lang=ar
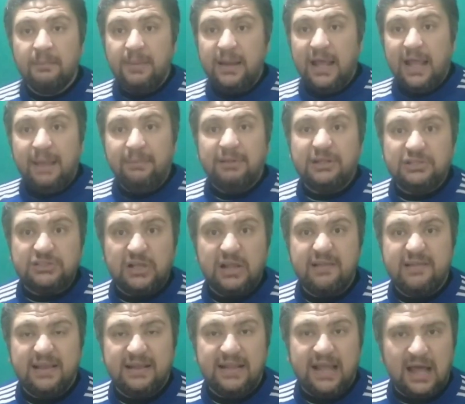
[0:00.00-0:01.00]
بلاعيبه
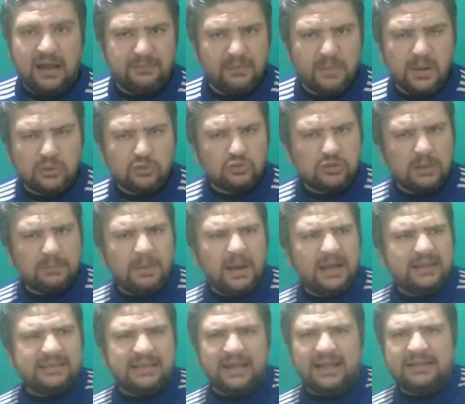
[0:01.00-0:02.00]
تشيلسي اللي عارفه برده تطبق
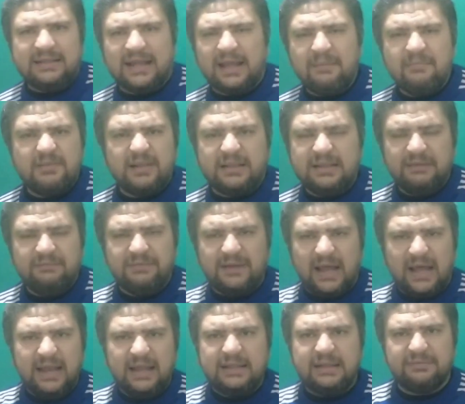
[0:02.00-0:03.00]
ال 3 5 2 في
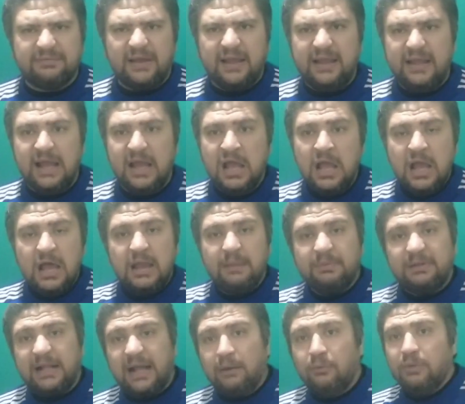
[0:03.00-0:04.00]
الحاله الدفاعيه اللي
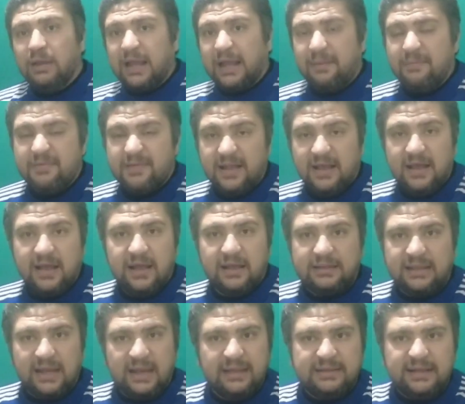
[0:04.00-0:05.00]
بتتحول ل
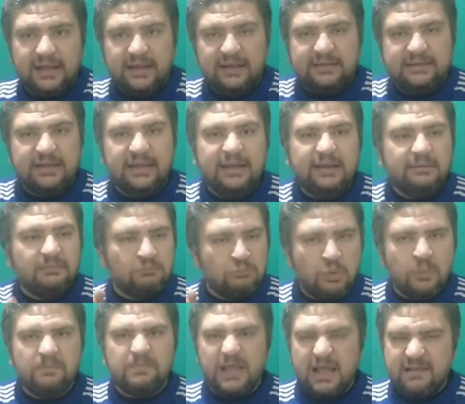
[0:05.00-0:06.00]
5 3 2
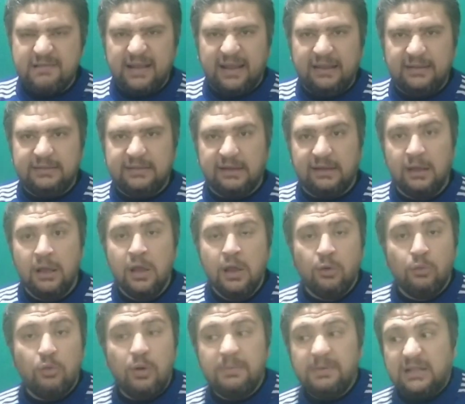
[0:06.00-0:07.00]
ممتازه جدا
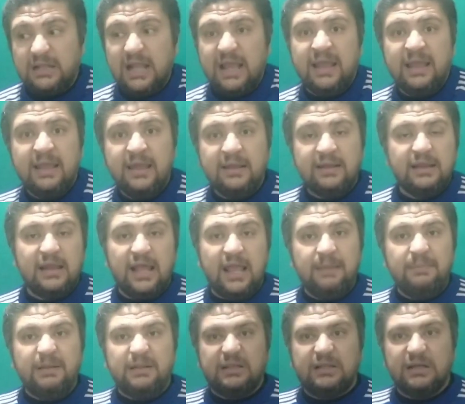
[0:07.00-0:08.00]
وبتلاقي ان
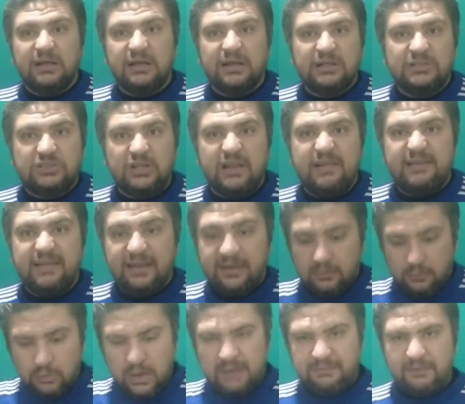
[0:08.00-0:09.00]
لعيبه
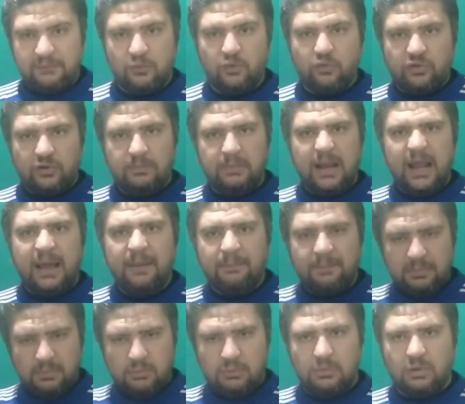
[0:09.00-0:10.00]
تشيلسي واقفه في نص
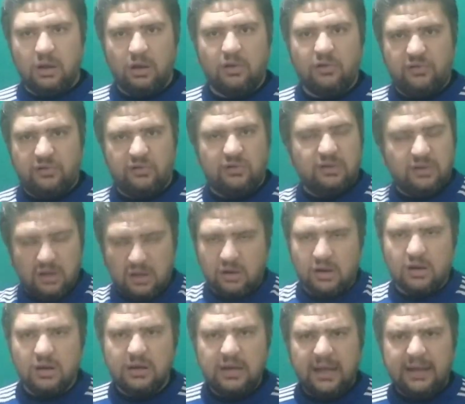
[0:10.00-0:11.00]
الملعب خلاص
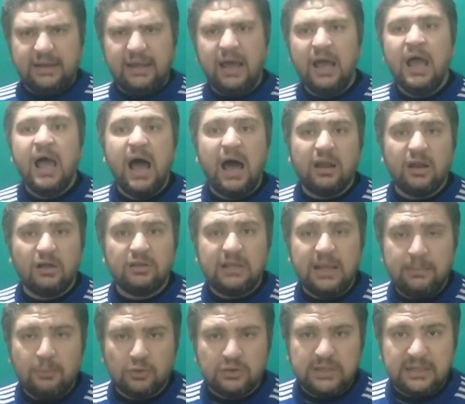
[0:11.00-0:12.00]
قررنا ان احنا
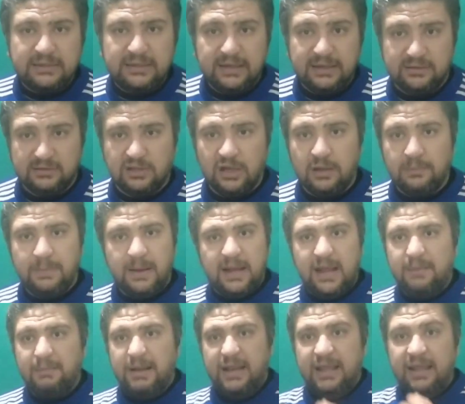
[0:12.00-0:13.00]
هنقضيها مرتدات طيب
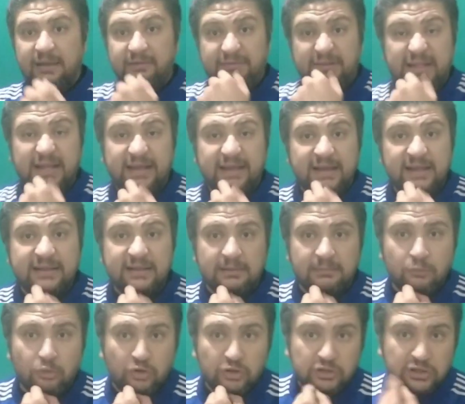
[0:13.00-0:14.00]
هنعمل ايه في تغييرات
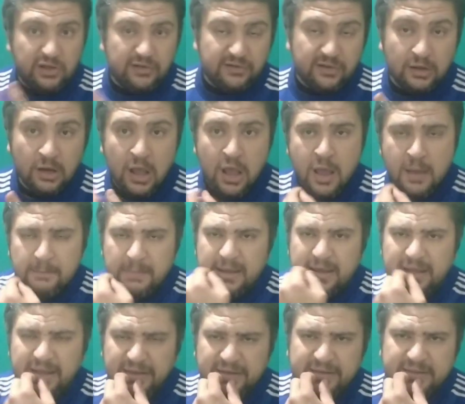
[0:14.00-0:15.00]
ممكن تحصل من
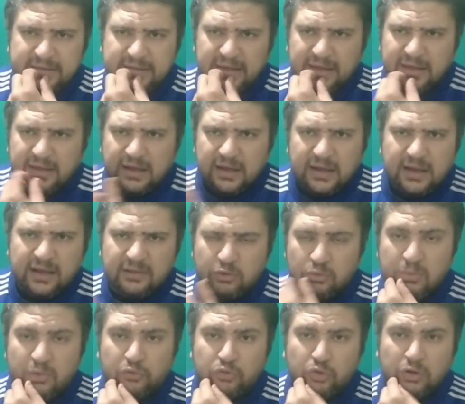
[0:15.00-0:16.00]
ناحيه آه،
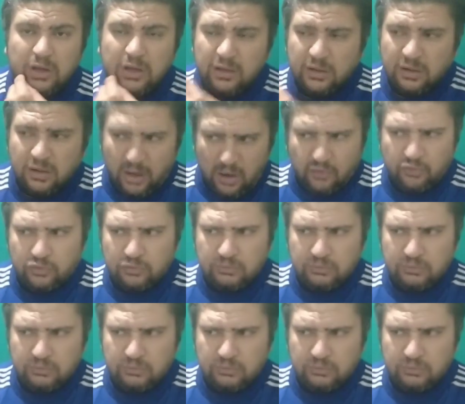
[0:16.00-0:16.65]
توماس توخل خلاص